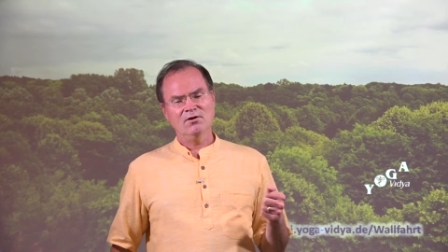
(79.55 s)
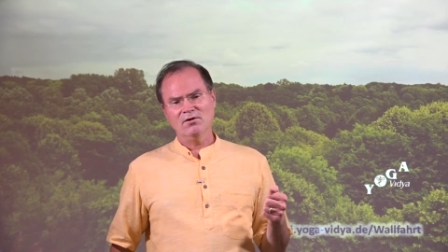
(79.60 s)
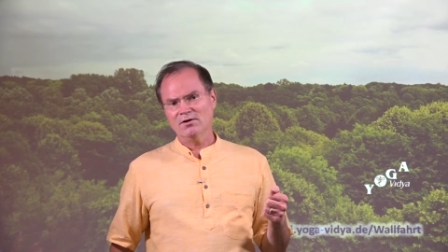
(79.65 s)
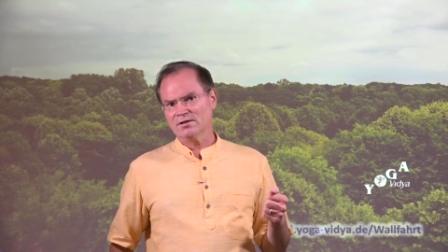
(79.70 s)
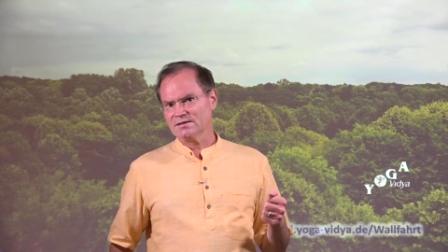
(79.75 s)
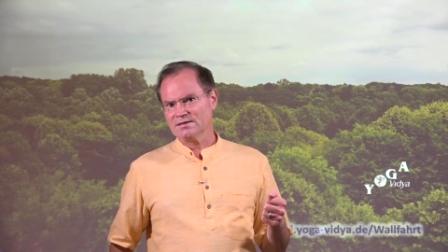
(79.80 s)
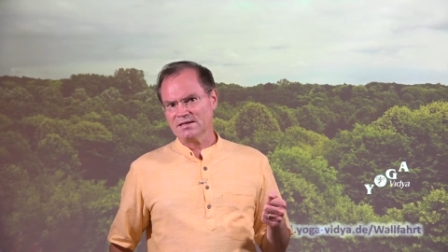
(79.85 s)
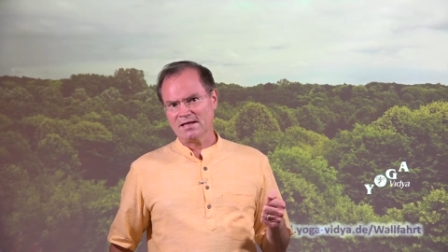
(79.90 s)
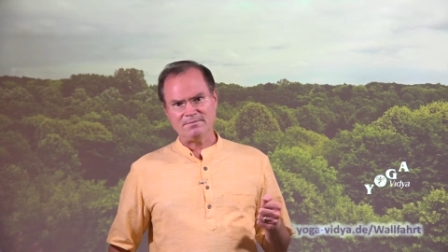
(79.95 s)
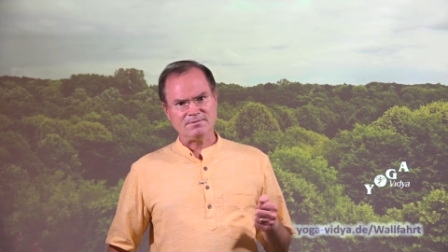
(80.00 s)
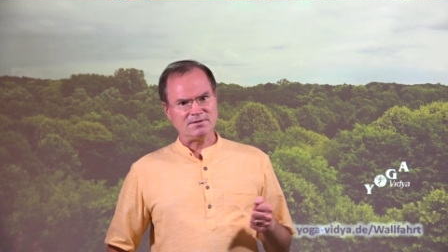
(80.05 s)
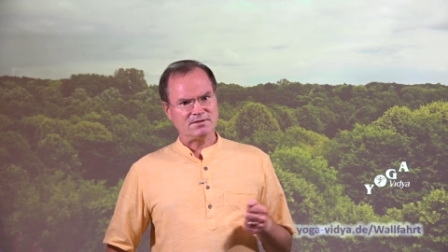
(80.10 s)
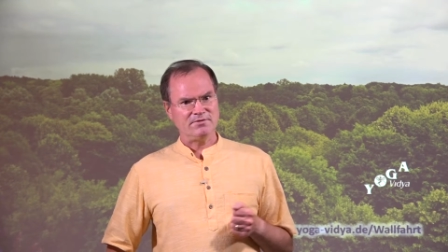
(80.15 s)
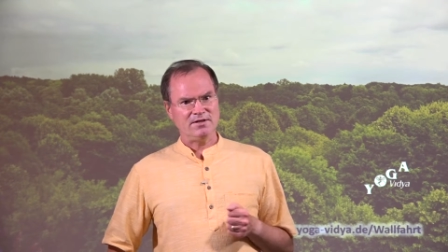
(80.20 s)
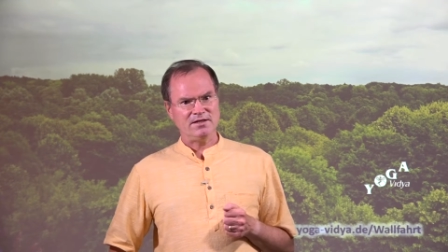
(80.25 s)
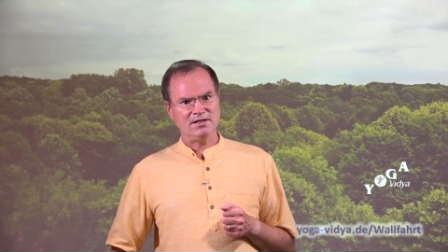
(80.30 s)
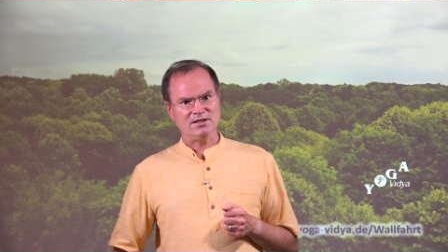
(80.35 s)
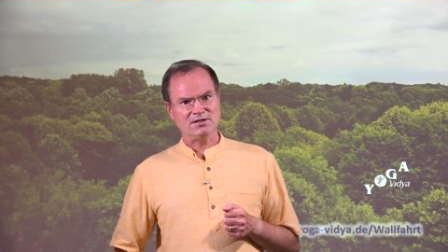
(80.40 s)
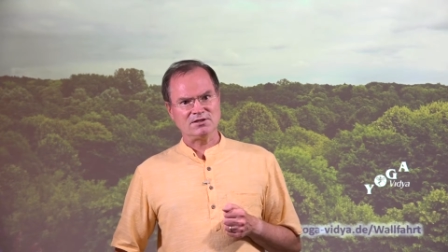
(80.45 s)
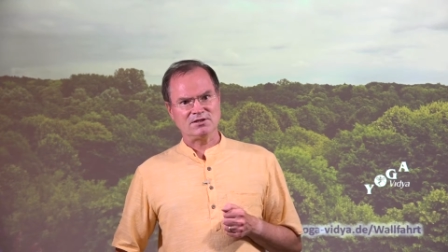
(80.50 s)
Und selbst
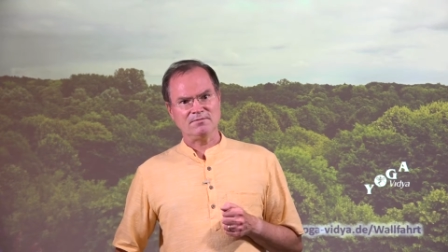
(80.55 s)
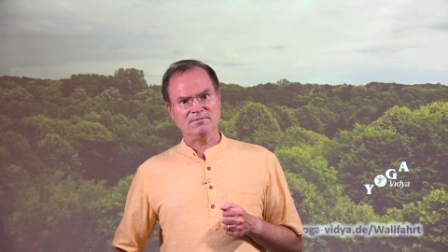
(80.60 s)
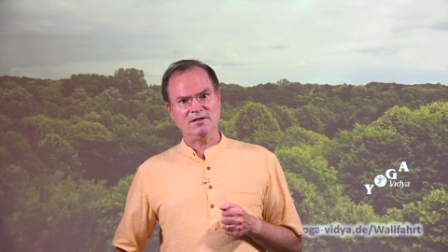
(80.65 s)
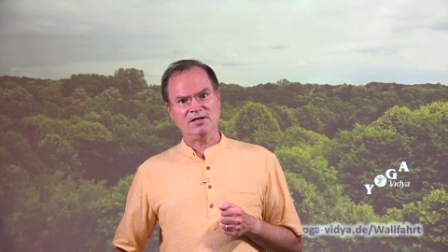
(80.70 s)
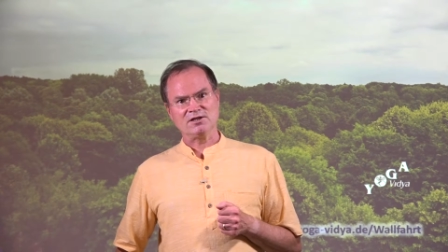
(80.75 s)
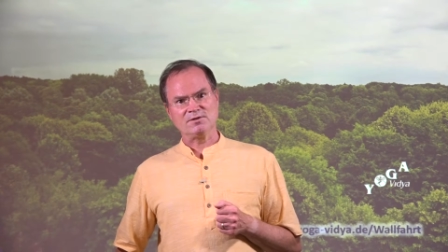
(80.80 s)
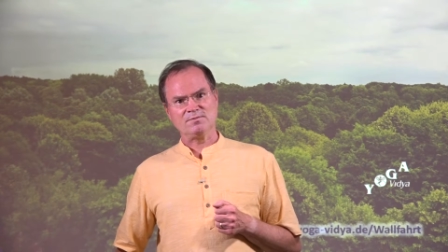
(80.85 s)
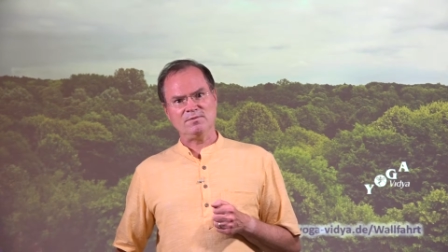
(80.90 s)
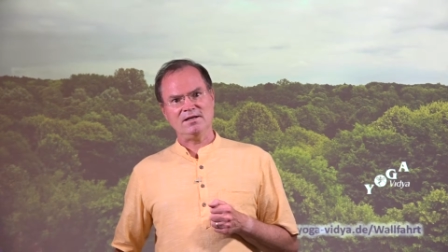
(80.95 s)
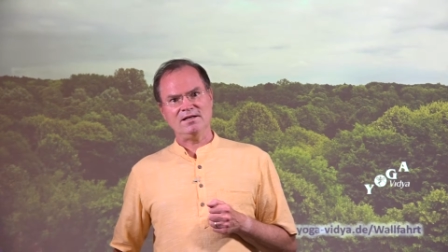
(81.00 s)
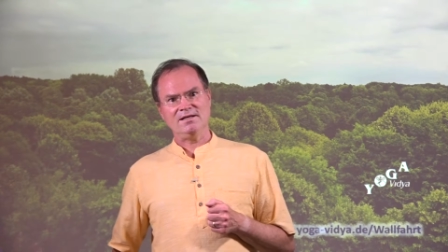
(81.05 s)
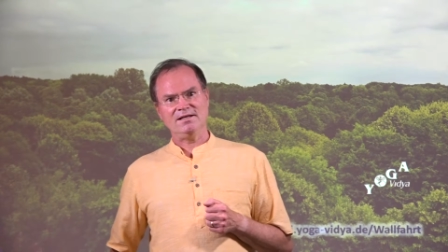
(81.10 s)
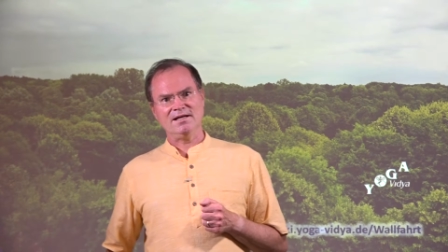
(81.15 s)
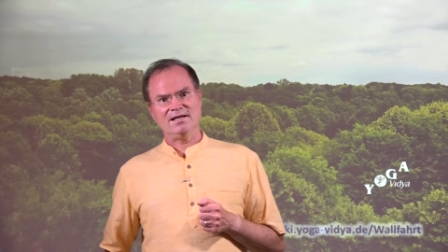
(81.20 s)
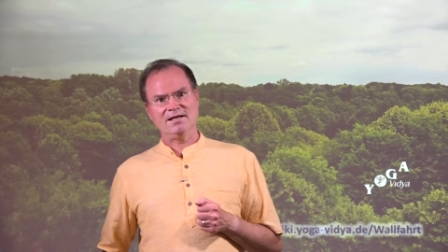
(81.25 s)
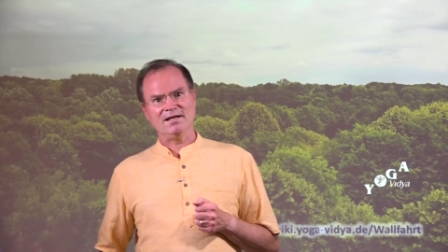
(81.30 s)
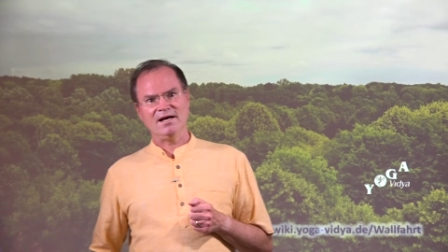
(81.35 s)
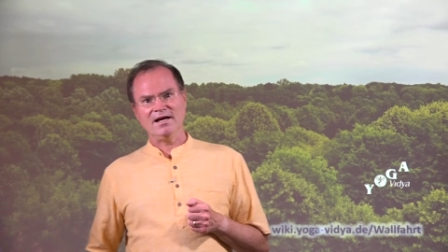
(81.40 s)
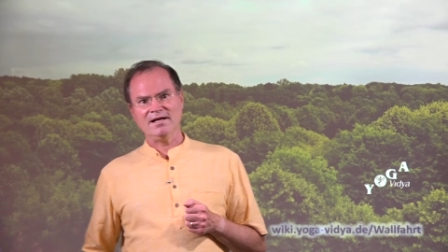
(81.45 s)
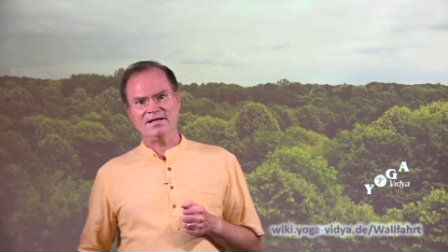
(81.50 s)
wenn ich zum Beispiel in die
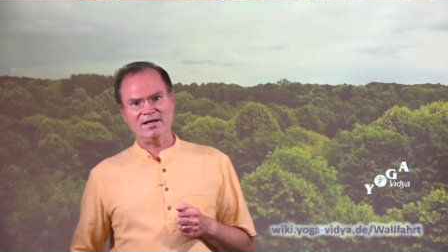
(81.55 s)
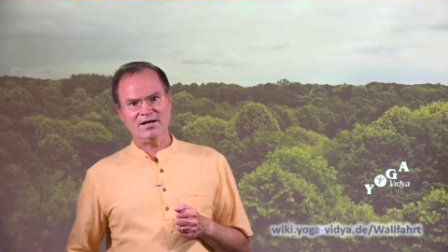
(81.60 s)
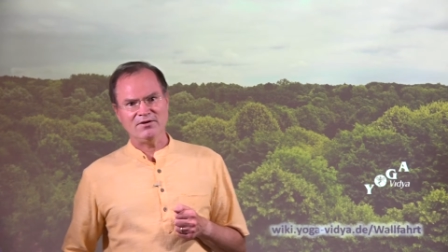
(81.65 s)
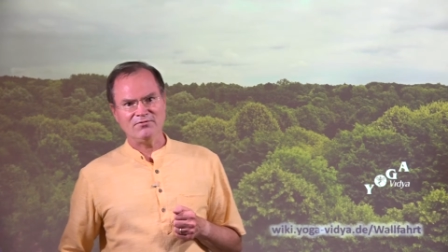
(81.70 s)
kleine